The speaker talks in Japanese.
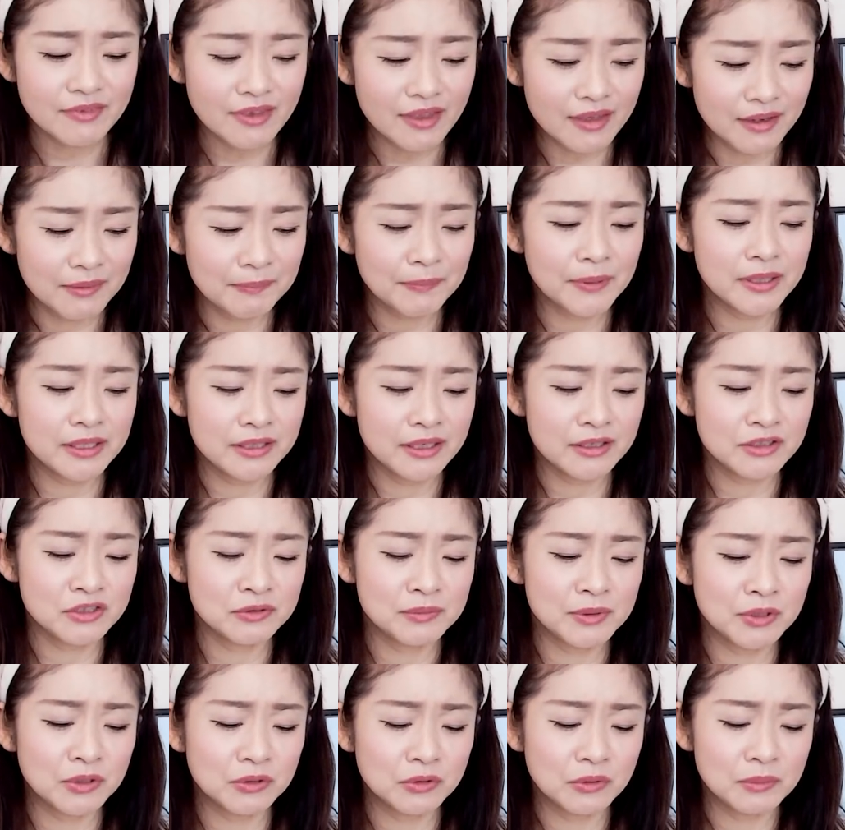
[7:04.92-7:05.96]
やっぱりね、
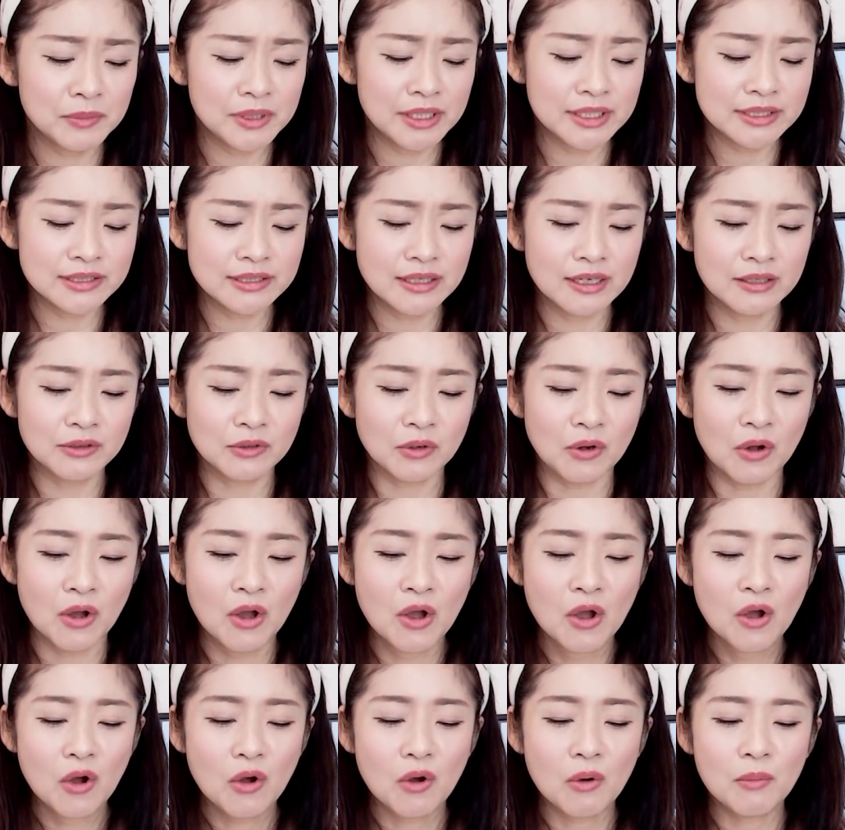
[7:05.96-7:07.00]
組子の皆さんの
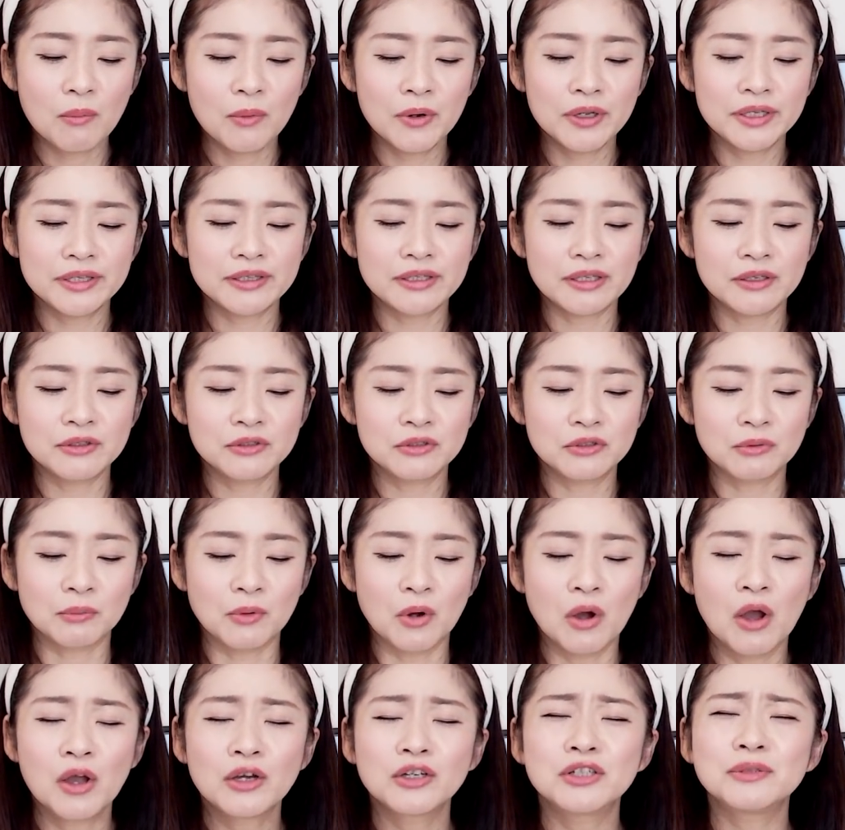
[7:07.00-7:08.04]
思いっていうの
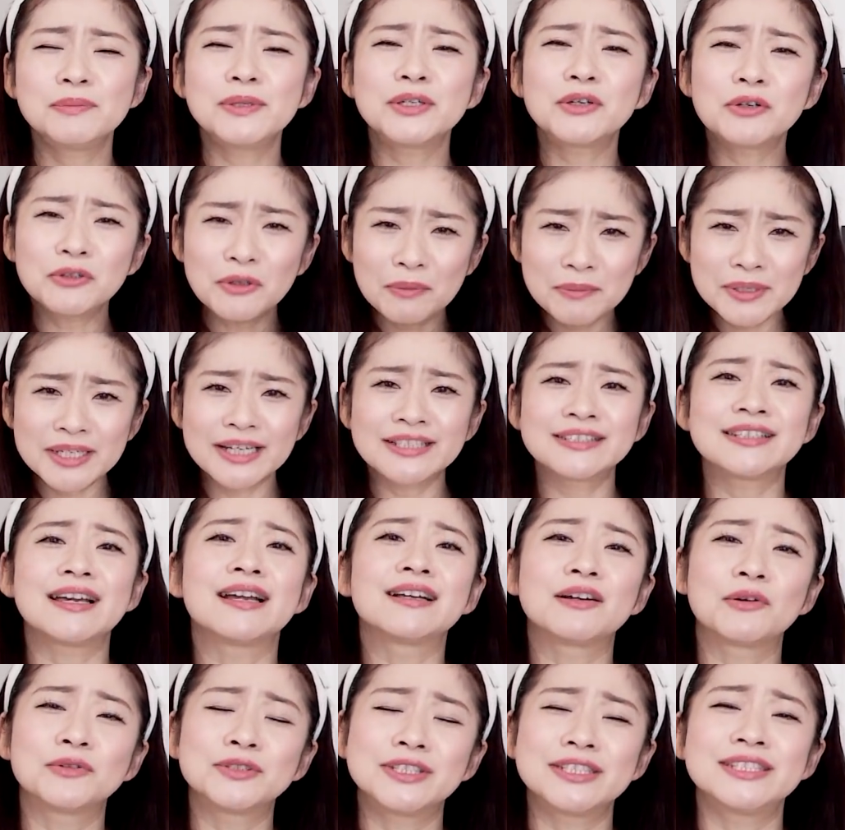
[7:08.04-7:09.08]
も、組子の皆
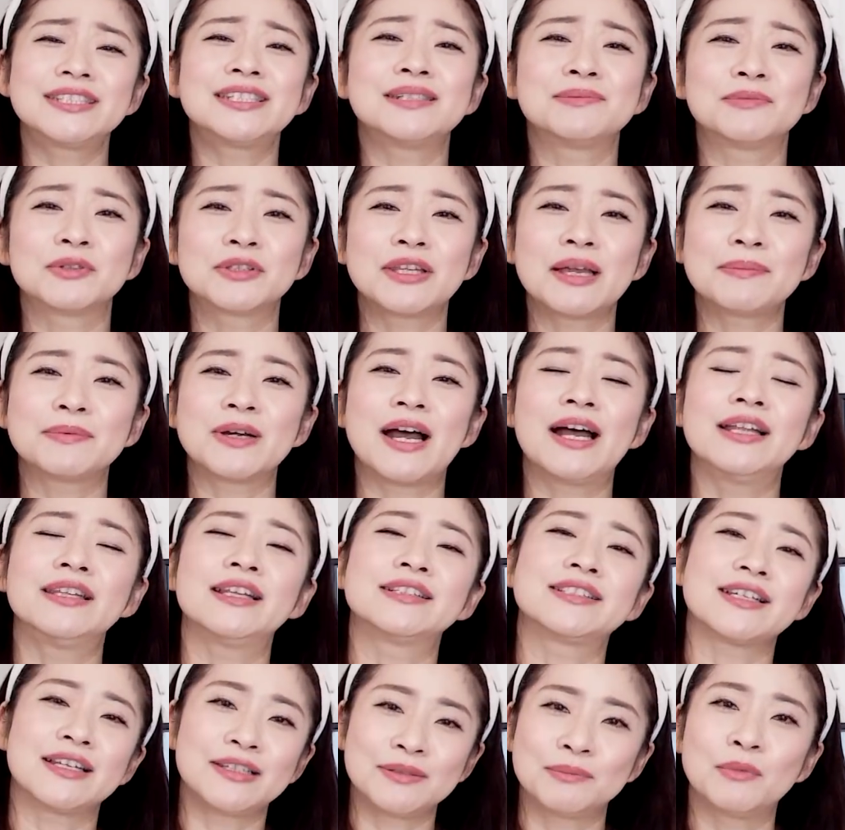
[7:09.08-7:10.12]
さんご自身も多分、花
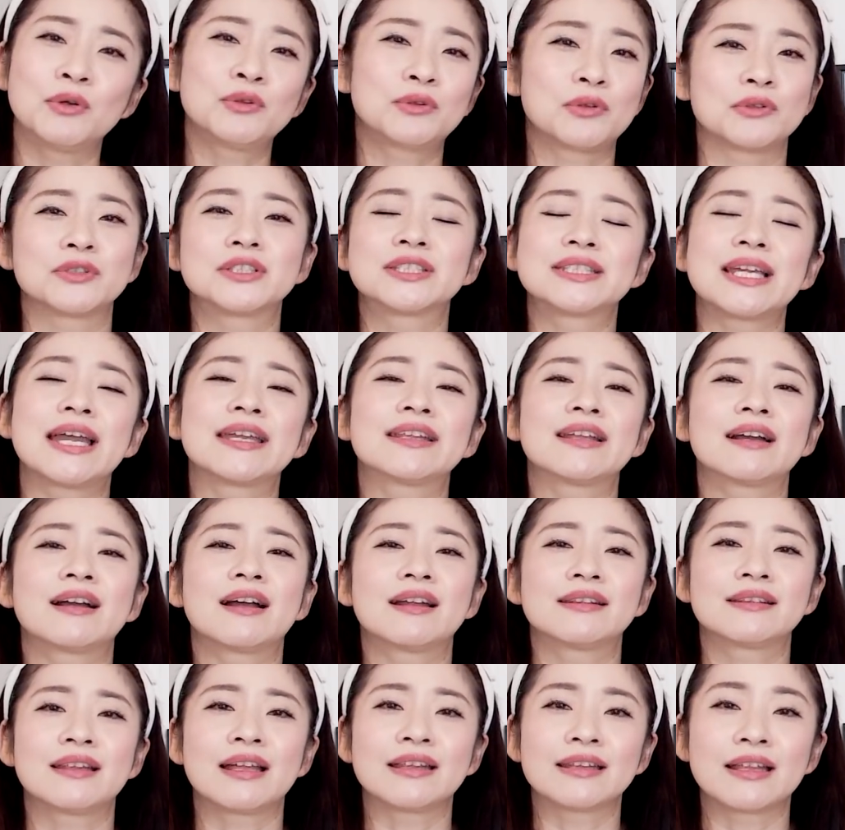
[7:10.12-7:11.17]
ちゃんにもっと伝えた
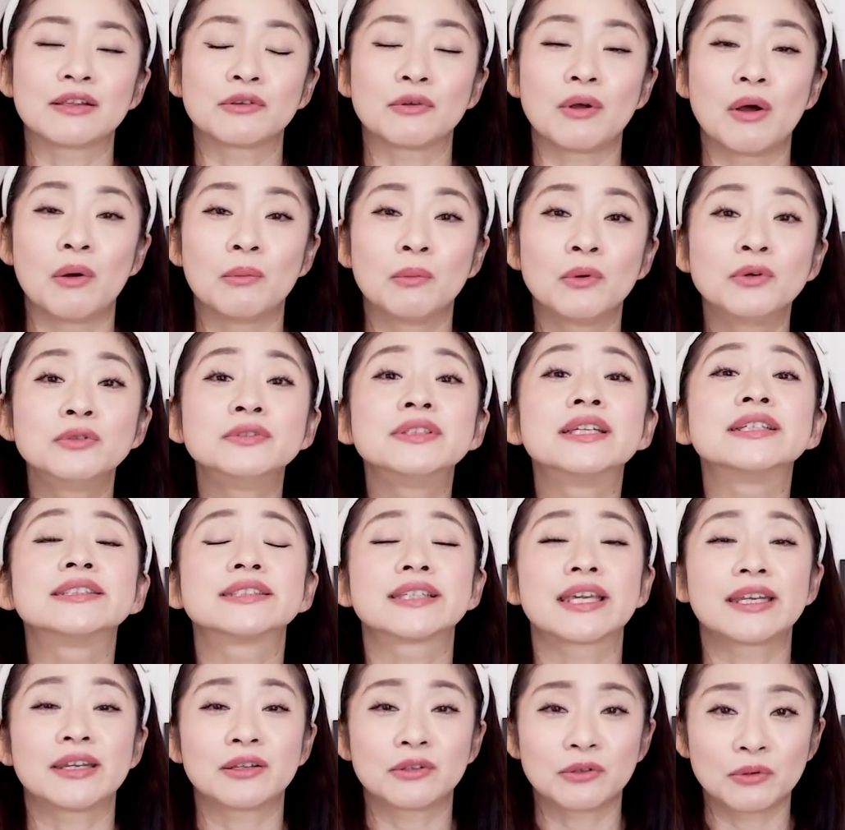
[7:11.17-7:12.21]
かったんだとは思うんです
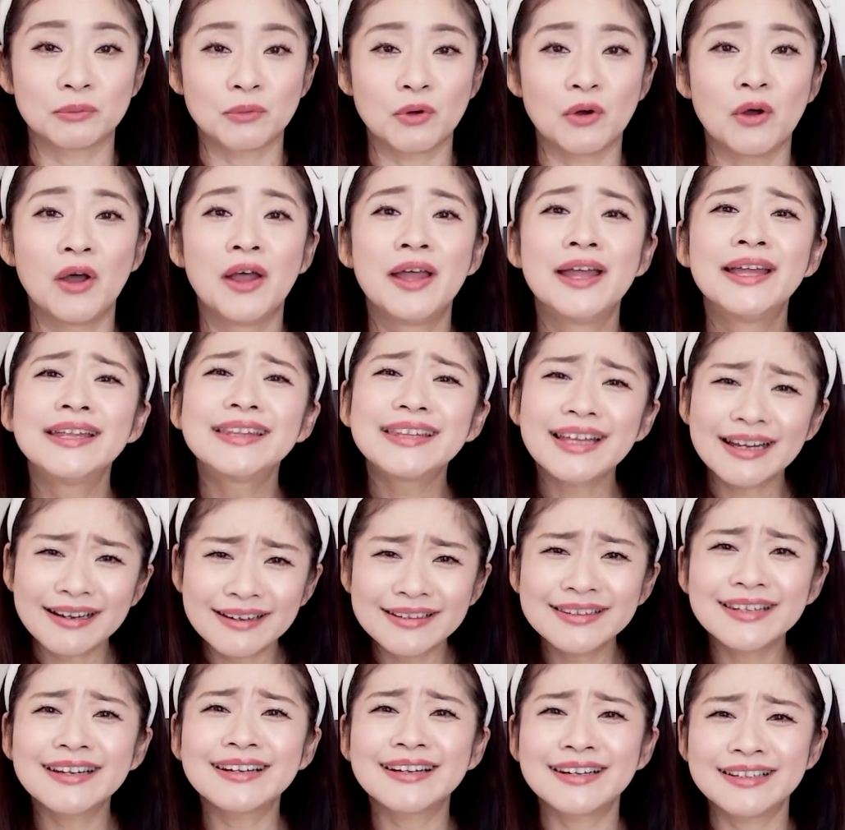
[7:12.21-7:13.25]
けれども、な
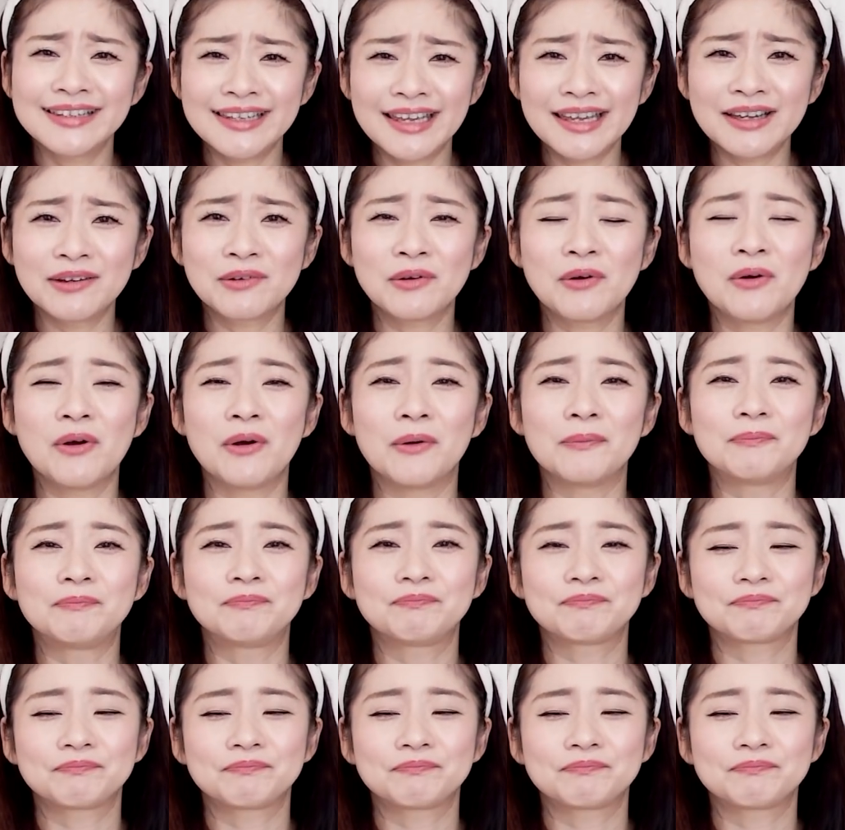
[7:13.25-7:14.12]
かなかね、こ